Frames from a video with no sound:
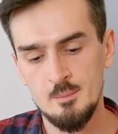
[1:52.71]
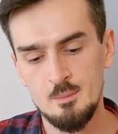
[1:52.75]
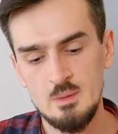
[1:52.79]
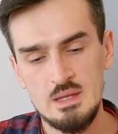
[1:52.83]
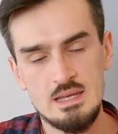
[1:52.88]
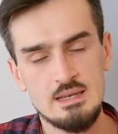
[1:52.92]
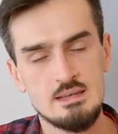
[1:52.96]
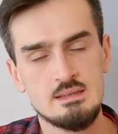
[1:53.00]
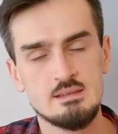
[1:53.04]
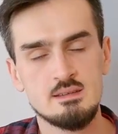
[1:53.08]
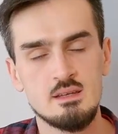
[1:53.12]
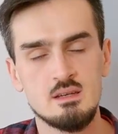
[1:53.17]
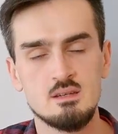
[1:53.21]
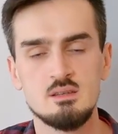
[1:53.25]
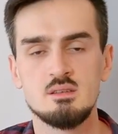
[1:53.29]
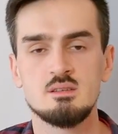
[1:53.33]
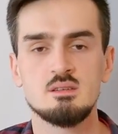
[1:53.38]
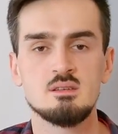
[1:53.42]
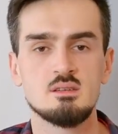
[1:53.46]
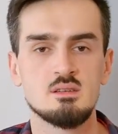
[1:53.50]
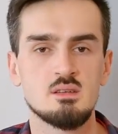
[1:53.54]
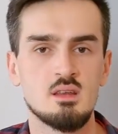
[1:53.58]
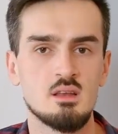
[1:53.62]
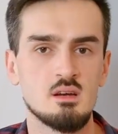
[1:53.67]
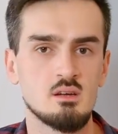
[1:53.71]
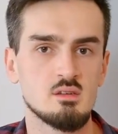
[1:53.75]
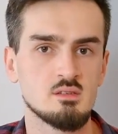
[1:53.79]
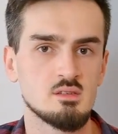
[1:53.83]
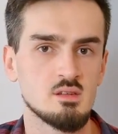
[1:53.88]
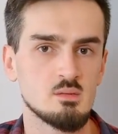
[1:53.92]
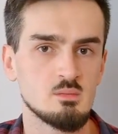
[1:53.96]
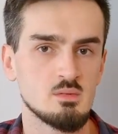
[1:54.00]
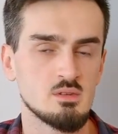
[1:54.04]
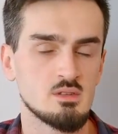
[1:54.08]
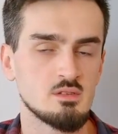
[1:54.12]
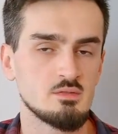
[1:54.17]
i 44
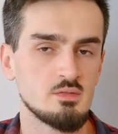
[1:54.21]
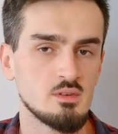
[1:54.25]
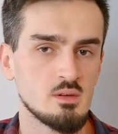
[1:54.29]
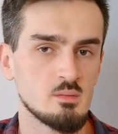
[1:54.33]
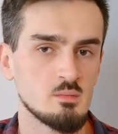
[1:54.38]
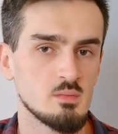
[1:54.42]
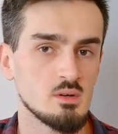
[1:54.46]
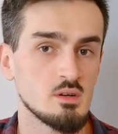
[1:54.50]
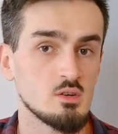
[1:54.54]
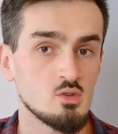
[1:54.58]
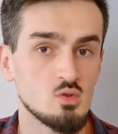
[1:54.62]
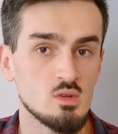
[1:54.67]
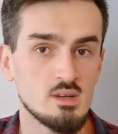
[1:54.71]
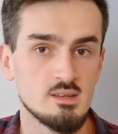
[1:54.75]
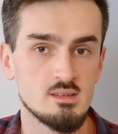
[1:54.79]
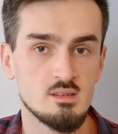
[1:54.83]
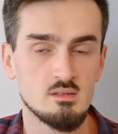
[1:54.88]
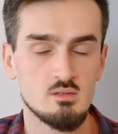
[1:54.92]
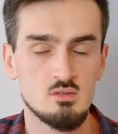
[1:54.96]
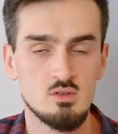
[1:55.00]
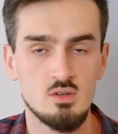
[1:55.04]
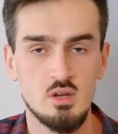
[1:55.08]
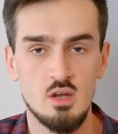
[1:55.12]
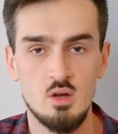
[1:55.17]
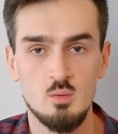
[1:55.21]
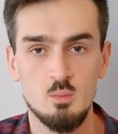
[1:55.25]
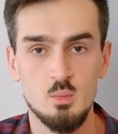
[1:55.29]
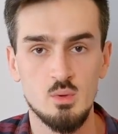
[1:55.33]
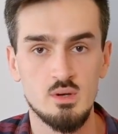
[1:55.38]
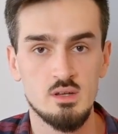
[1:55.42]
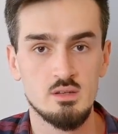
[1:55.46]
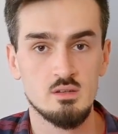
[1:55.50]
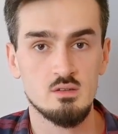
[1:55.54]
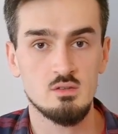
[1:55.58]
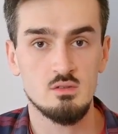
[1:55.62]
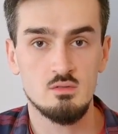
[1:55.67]
osoby z firm, które zatrudniają
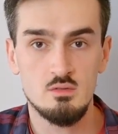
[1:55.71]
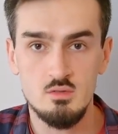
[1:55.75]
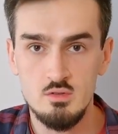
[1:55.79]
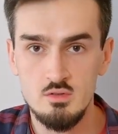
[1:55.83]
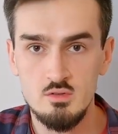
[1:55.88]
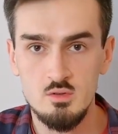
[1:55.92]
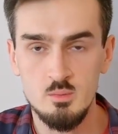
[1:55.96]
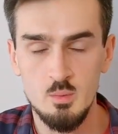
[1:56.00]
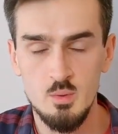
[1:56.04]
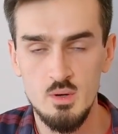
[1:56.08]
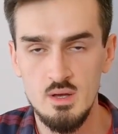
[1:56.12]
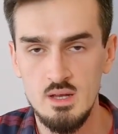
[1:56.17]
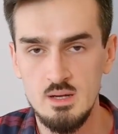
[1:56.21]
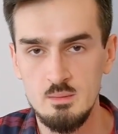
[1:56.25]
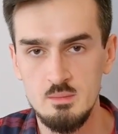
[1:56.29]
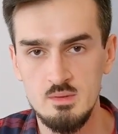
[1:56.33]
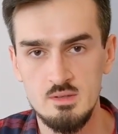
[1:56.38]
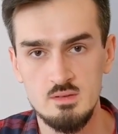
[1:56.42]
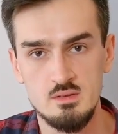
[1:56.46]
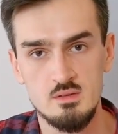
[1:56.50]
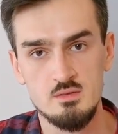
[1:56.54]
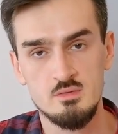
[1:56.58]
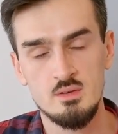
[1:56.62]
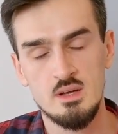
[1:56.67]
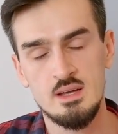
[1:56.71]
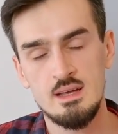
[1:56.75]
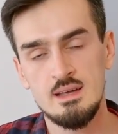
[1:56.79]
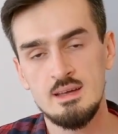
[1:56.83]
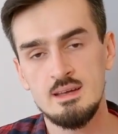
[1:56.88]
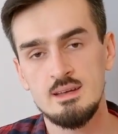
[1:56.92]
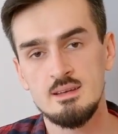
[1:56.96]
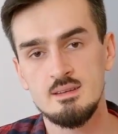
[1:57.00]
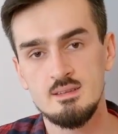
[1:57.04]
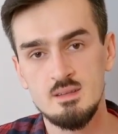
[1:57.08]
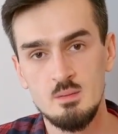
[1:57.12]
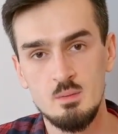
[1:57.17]
ponad 200 programistów.
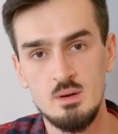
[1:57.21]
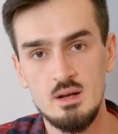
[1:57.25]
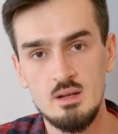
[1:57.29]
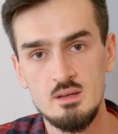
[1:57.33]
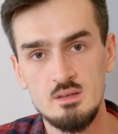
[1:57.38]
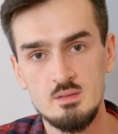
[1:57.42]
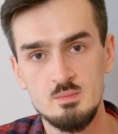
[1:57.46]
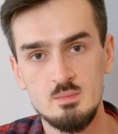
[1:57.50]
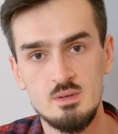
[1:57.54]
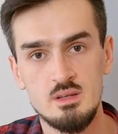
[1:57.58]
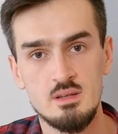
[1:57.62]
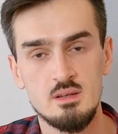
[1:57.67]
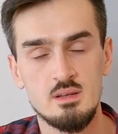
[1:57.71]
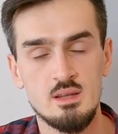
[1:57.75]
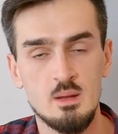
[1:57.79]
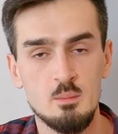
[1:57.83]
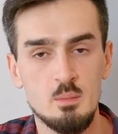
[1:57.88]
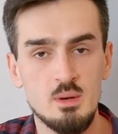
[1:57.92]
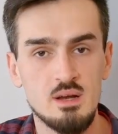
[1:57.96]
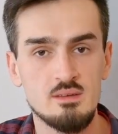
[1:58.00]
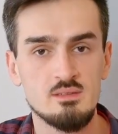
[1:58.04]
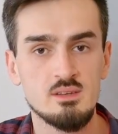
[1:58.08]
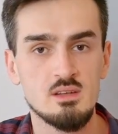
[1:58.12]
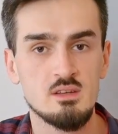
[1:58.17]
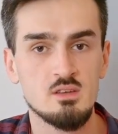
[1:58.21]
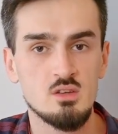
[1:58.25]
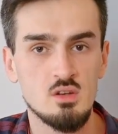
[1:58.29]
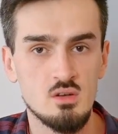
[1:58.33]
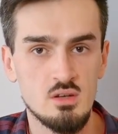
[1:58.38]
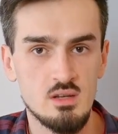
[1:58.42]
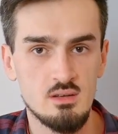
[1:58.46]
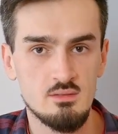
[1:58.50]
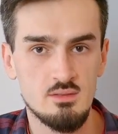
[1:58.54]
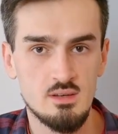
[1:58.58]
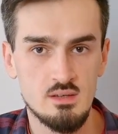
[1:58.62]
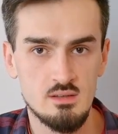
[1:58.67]
Zebraliśmy naprawdę
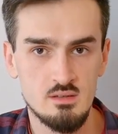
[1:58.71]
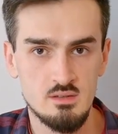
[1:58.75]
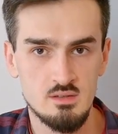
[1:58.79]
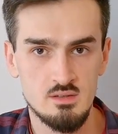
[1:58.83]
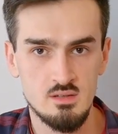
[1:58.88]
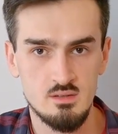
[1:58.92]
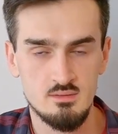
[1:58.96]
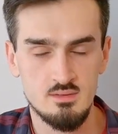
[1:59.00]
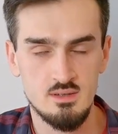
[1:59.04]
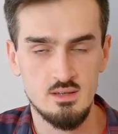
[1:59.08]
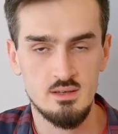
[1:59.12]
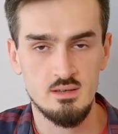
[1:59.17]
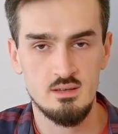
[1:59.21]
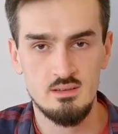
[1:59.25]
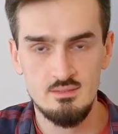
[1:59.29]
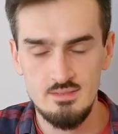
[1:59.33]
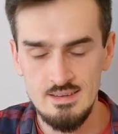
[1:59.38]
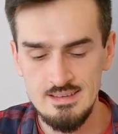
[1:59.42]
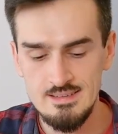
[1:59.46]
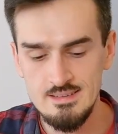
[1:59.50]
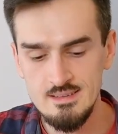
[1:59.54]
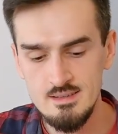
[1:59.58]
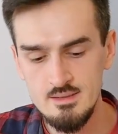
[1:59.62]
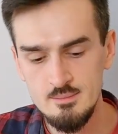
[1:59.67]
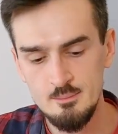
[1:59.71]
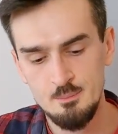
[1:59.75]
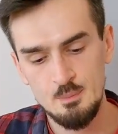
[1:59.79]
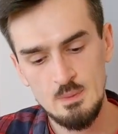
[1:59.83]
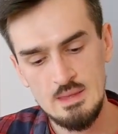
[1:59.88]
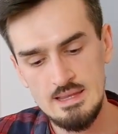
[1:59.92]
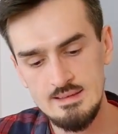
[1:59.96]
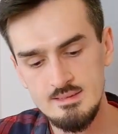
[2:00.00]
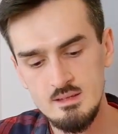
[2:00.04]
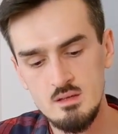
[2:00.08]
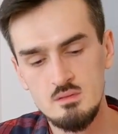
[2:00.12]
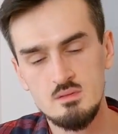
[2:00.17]
tonę wartościowej wiedzy
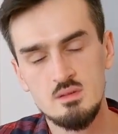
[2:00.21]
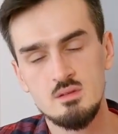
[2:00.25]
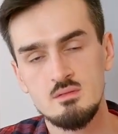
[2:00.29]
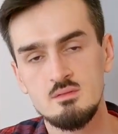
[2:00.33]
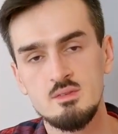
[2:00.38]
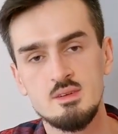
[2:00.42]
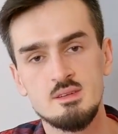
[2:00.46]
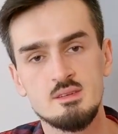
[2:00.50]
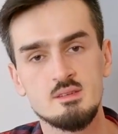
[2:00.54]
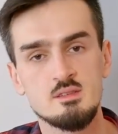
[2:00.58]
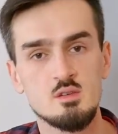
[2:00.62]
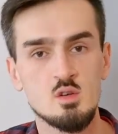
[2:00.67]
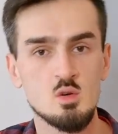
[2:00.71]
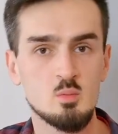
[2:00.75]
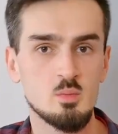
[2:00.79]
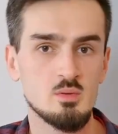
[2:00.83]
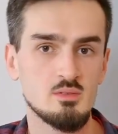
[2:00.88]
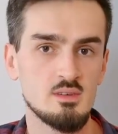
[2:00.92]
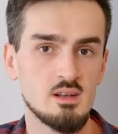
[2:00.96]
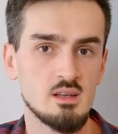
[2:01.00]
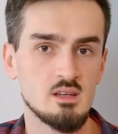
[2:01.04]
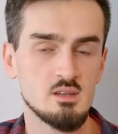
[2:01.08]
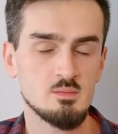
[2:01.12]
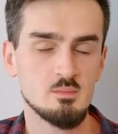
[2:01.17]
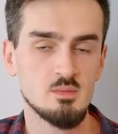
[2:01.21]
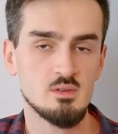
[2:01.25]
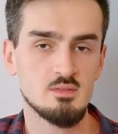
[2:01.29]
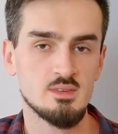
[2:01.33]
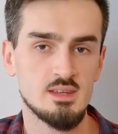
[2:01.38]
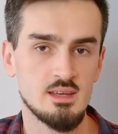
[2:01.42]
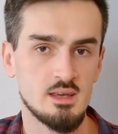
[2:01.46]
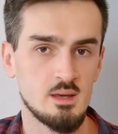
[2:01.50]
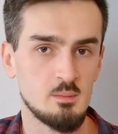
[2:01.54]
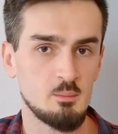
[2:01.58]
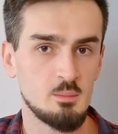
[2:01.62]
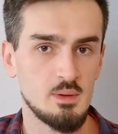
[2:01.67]
i całą tę wiedzę zgrupowaliśmy w
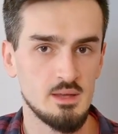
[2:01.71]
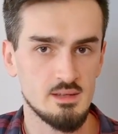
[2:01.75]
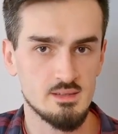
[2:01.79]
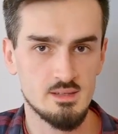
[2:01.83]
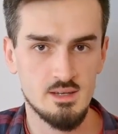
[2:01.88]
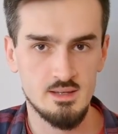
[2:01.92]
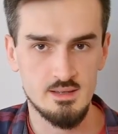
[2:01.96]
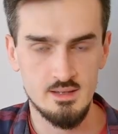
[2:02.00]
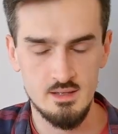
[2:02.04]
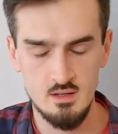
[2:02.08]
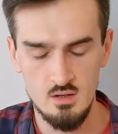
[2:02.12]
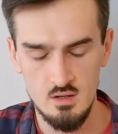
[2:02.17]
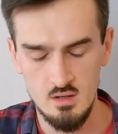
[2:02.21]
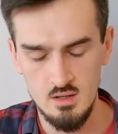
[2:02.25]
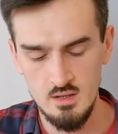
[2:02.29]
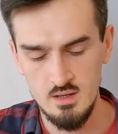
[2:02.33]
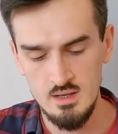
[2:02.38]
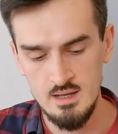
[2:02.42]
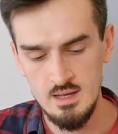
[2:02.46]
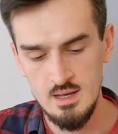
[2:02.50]
takie 5 kategorii.